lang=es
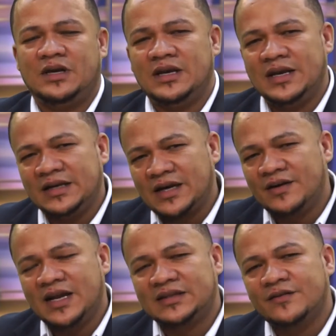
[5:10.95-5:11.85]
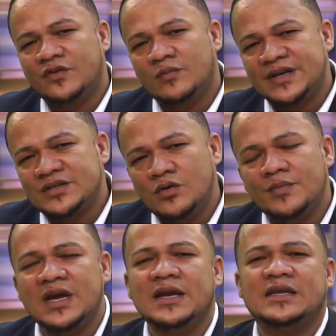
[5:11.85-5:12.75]
La transformación
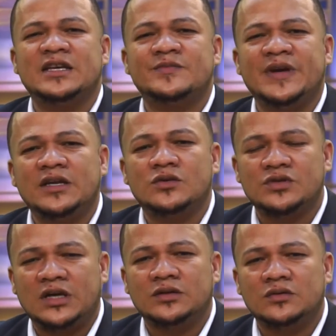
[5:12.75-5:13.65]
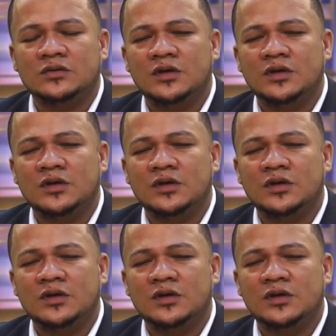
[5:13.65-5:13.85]
viene del Espíritu Santo.